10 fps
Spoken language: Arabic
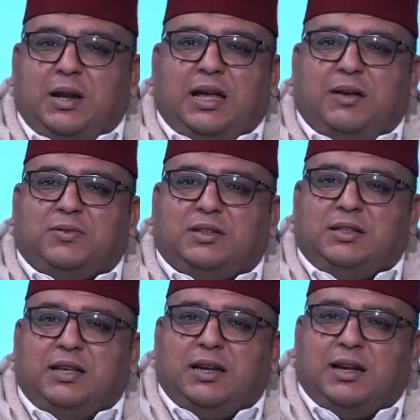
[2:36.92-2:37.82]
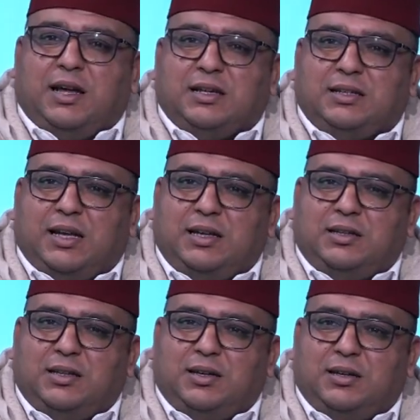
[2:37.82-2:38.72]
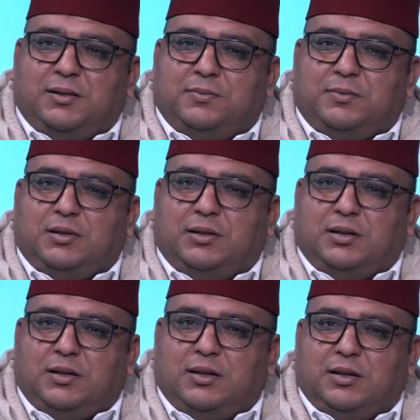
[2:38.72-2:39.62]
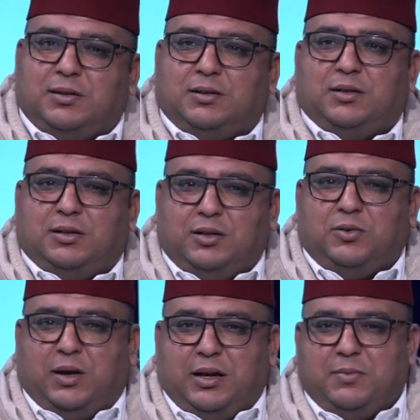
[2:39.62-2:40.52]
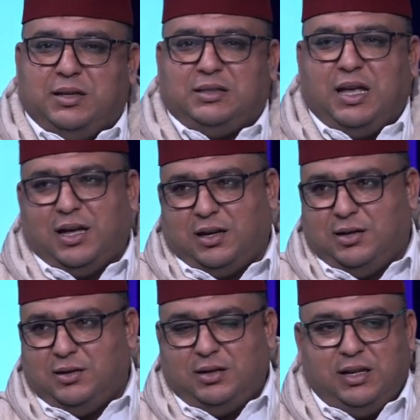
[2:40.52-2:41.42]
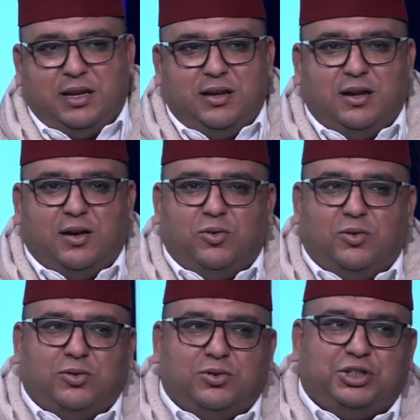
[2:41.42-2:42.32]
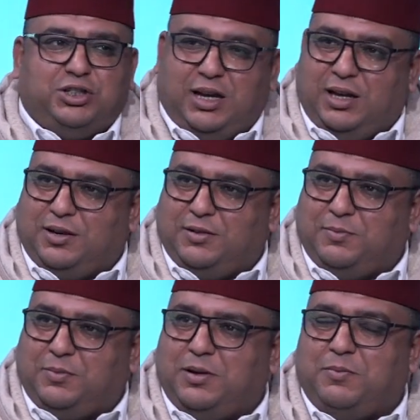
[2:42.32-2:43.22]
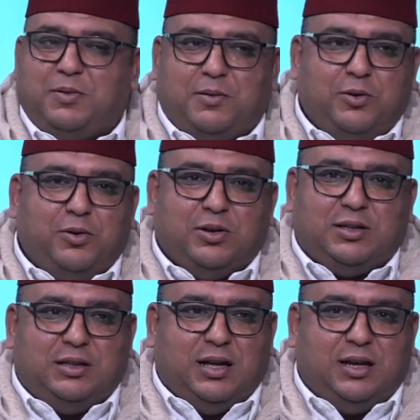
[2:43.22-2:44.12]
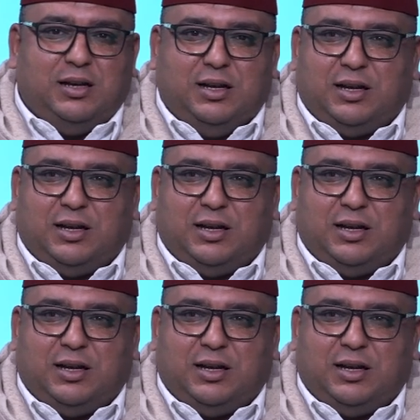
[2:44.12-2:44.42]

الحفظ ديال القصائد نوعا ما سهل لانه الشعر بلغتنا اللي